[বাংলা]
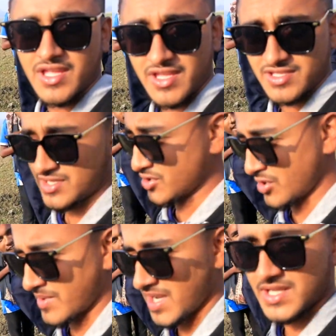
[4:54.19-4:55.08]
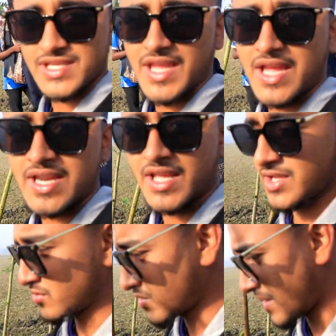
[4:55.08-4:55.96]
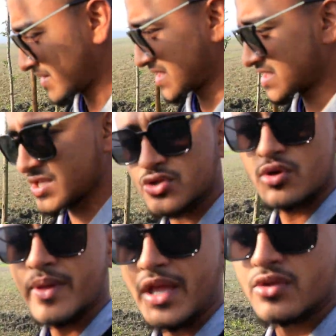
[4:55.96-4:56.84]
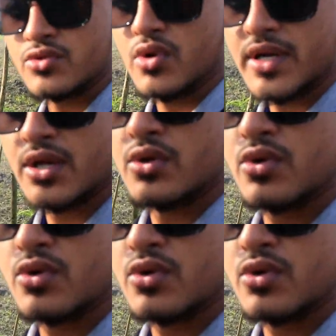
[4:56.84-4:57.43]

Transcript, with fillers: এই যে সবাই আছে এখানে কিন্তু আমাদের যেতে হবে কিন্তু অনেক